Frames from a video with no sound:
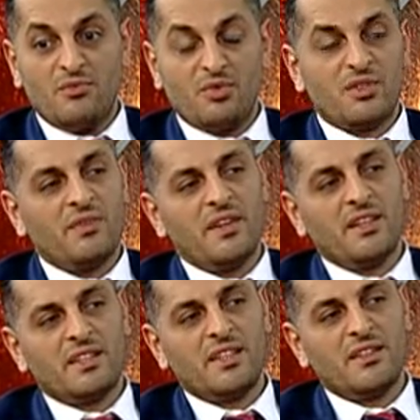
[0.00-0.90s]
Mustafa
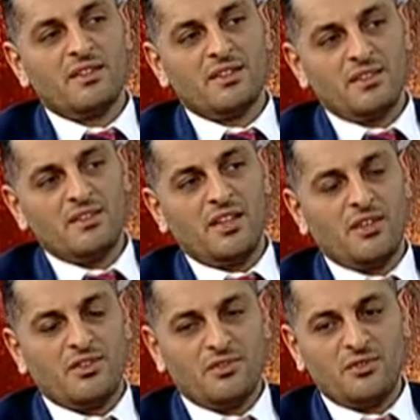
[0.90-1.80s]
Eskin sağ
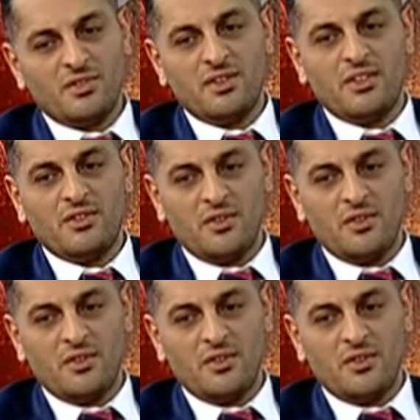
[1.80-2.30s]
olsun e,